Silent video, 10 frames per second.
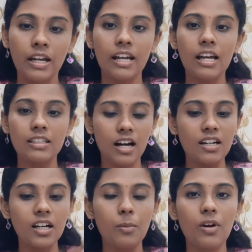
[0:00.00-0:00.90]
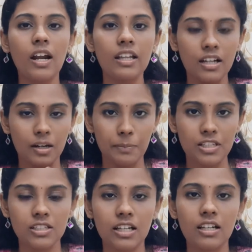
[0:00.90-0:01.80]
ஏன்னா இது கண்ணுக்கு முன்னாடி இருக்கிற
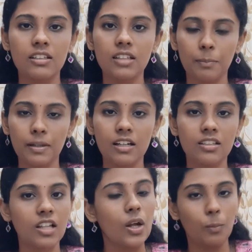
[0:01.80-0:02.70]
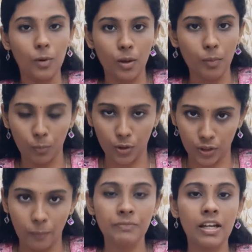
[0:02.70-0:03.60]
பிரச்சனையிலேருந்து தப்பிக்கிறது தான் ரொம்ப ரொம்ப
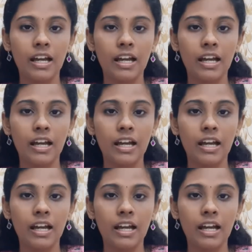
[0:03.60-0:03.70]
முக்கியம்